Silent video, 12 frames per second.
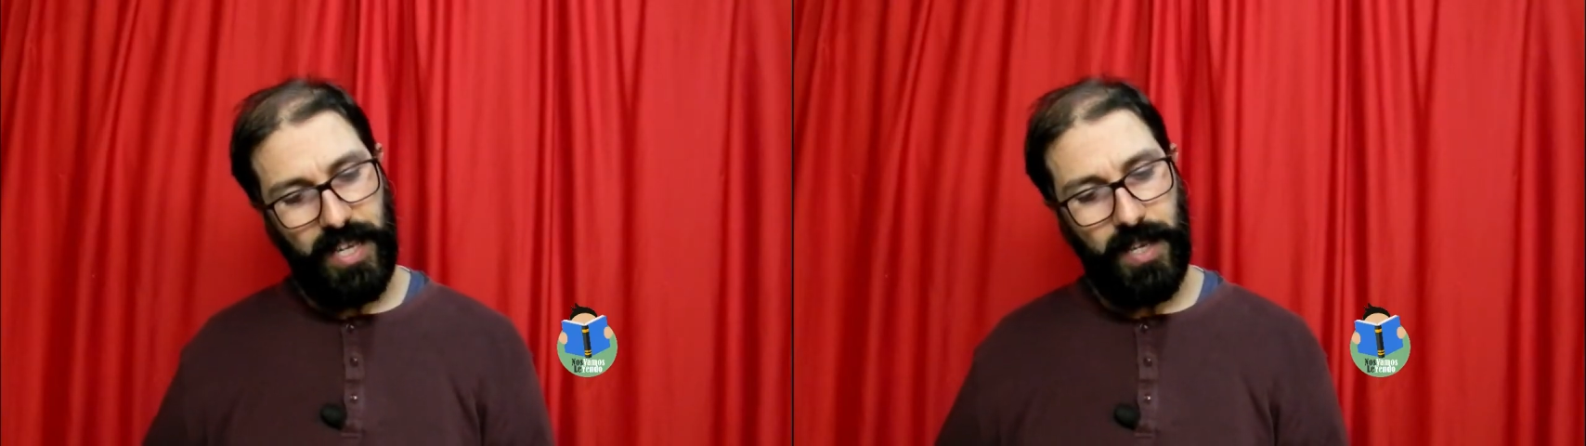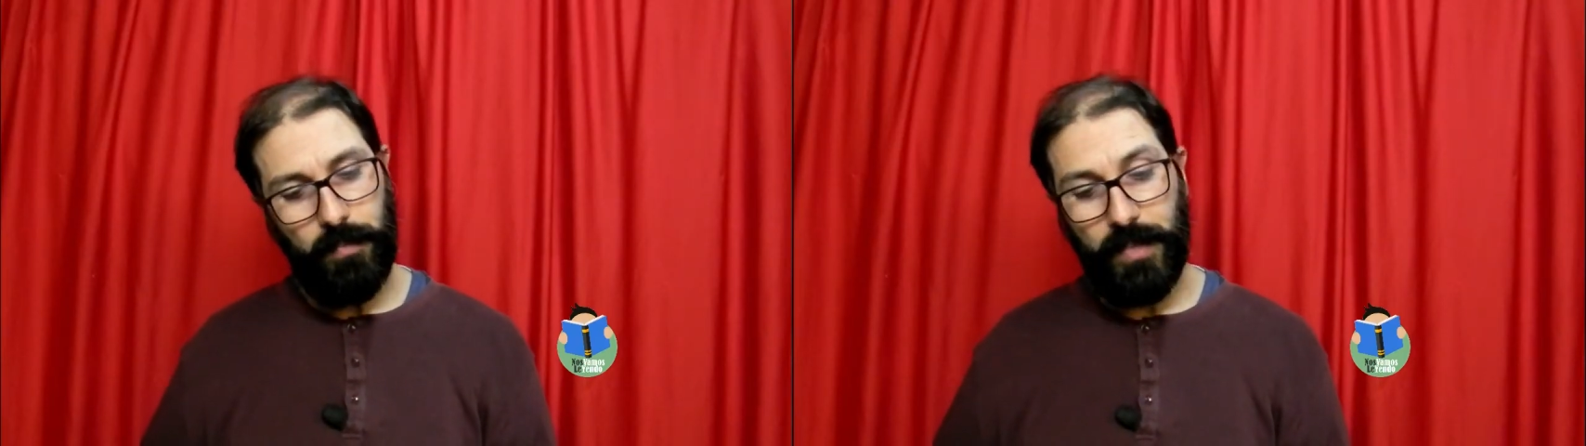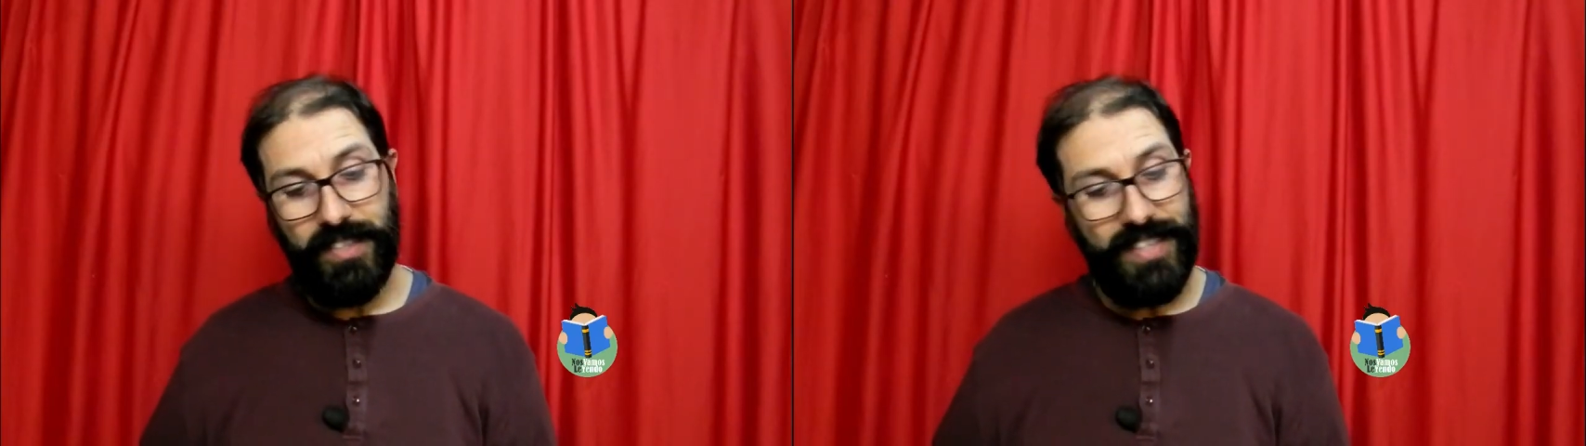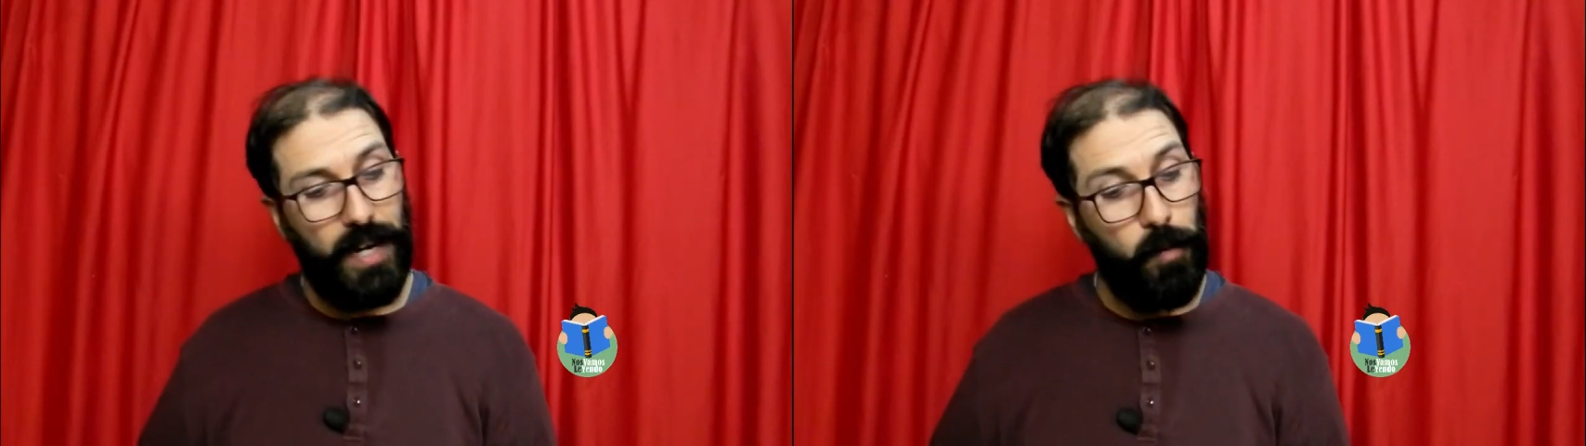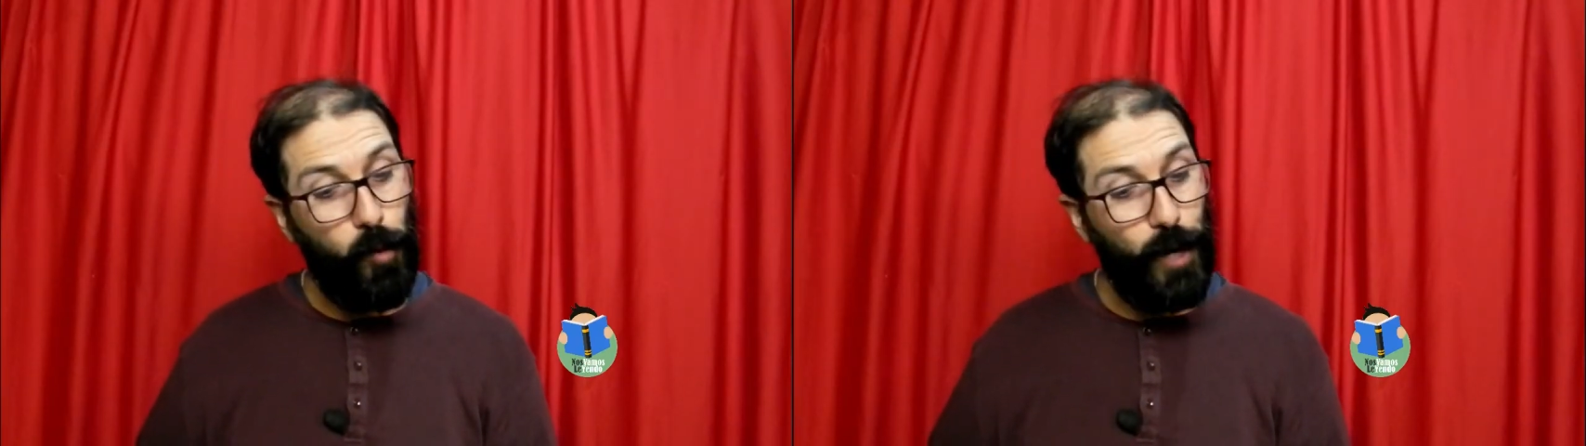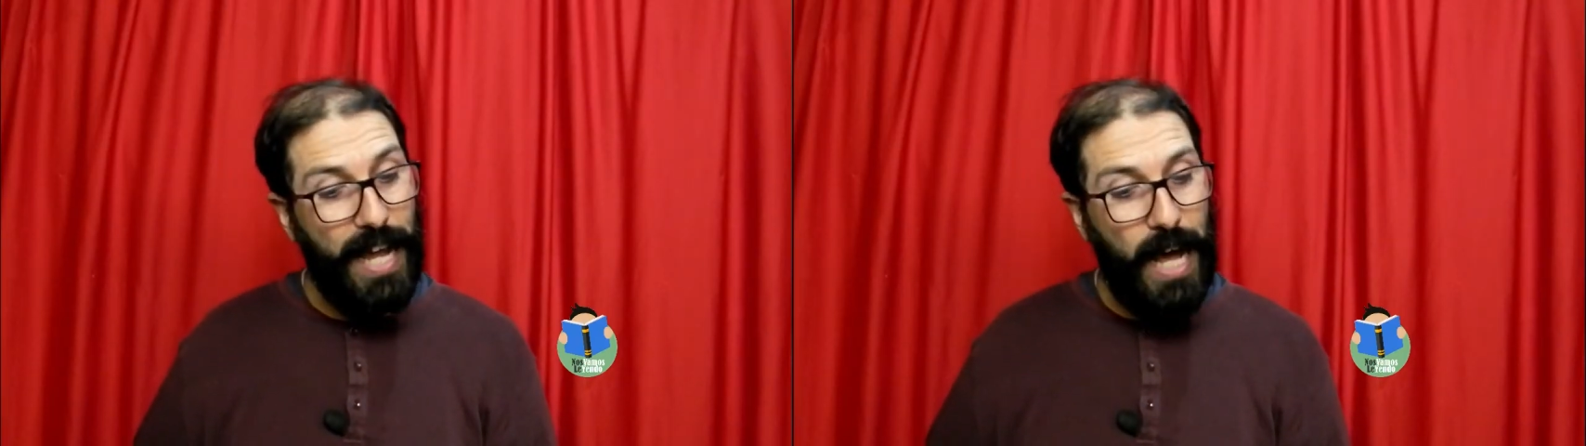mientras
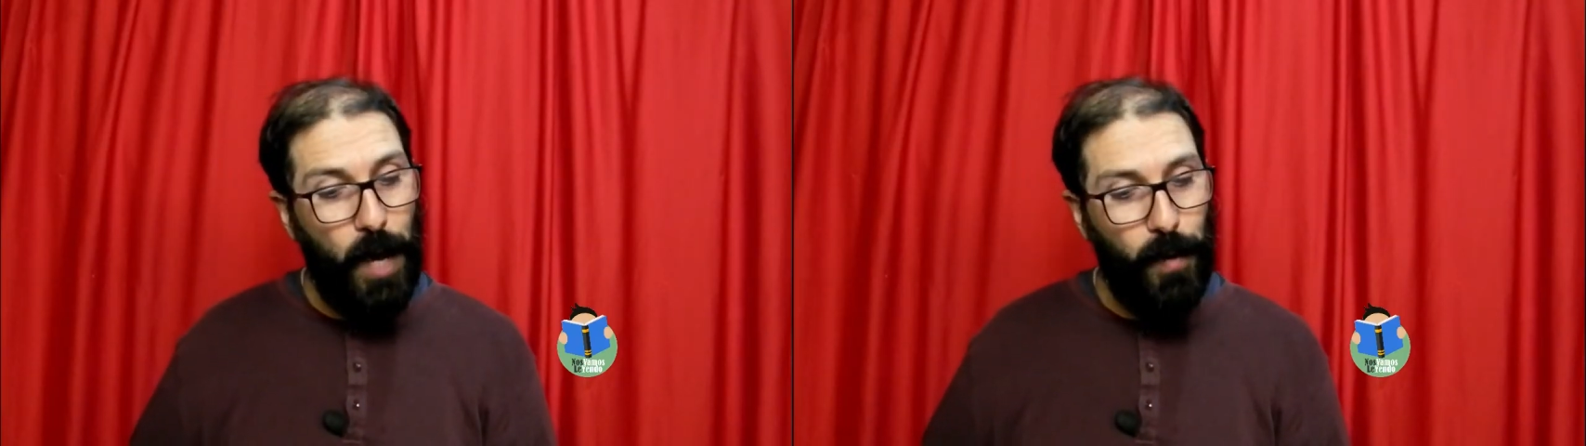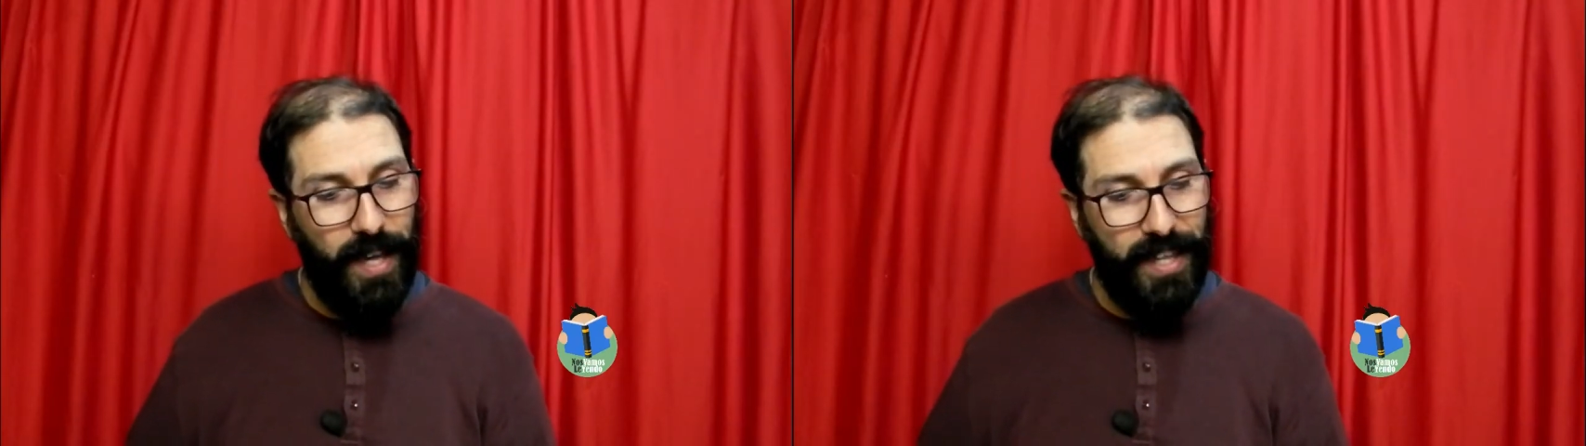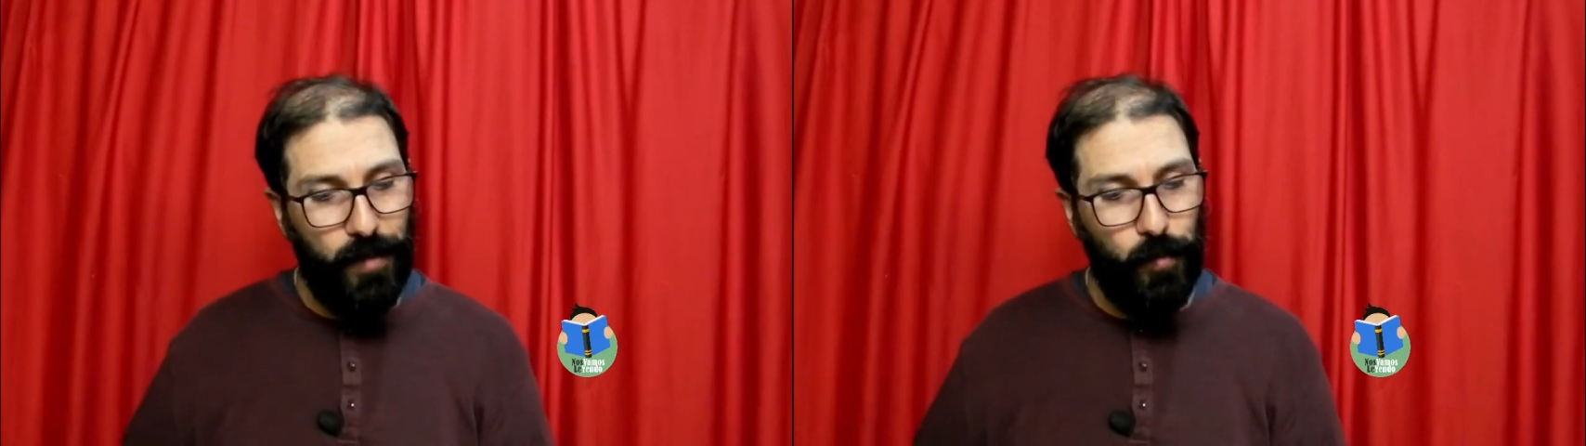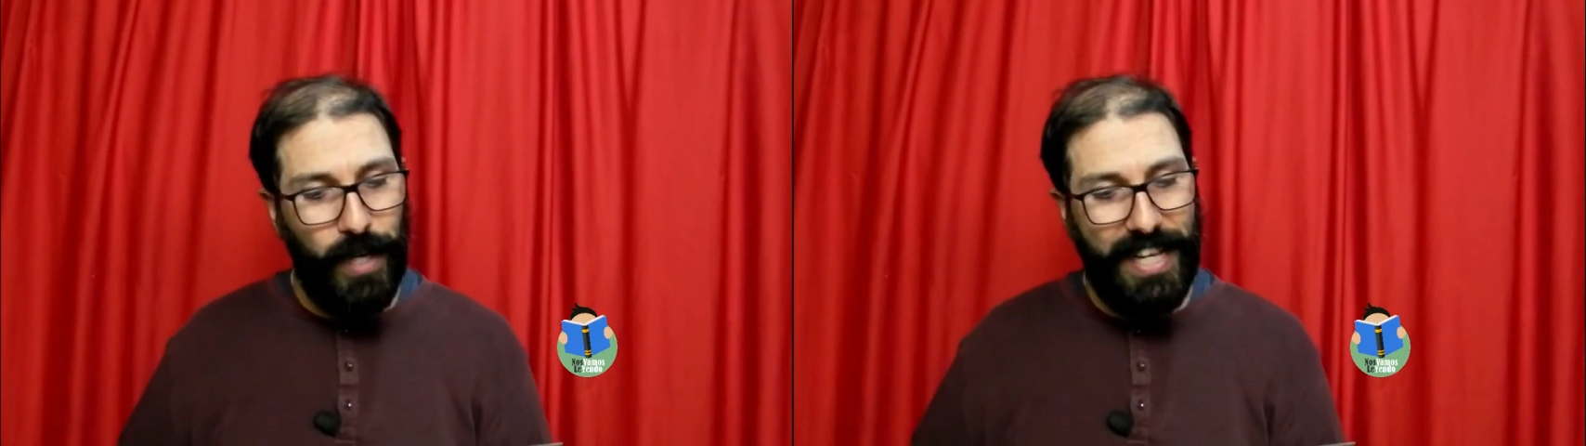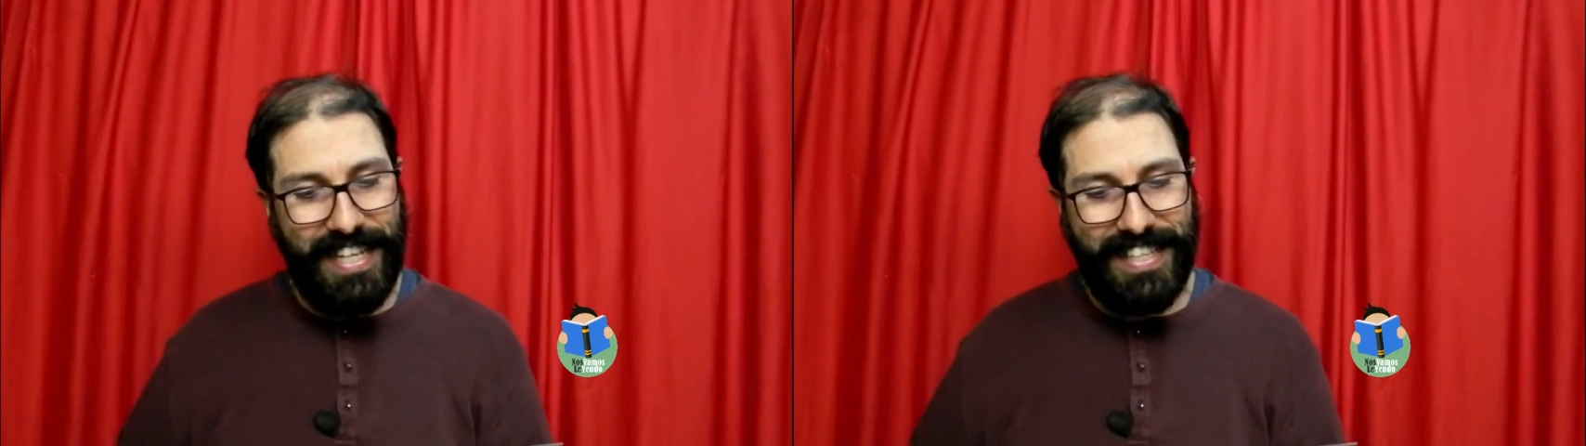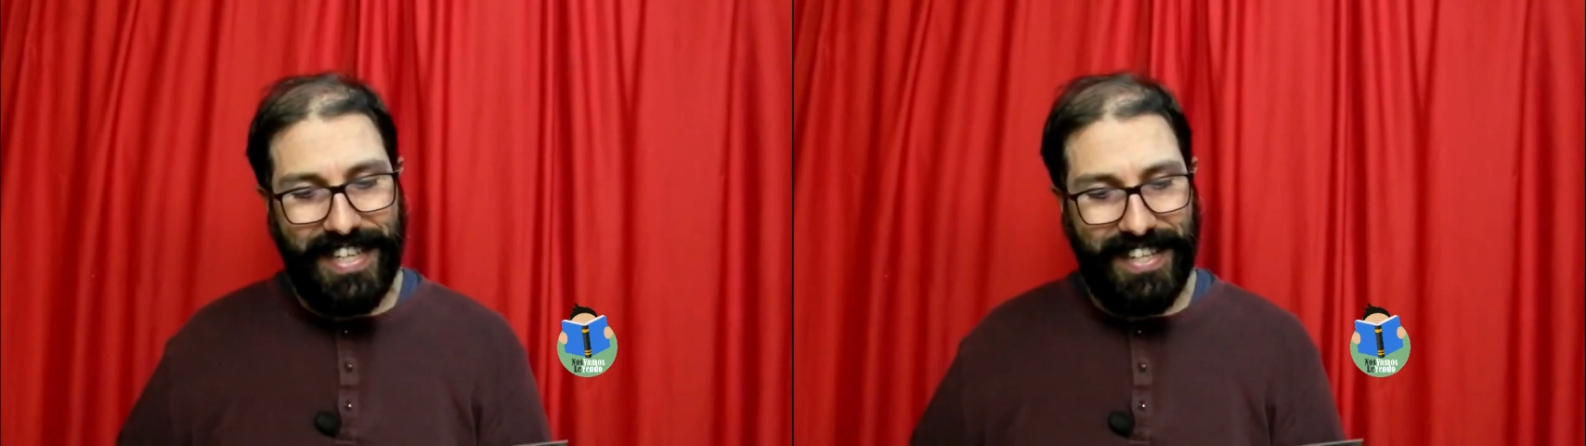volaba de vuelta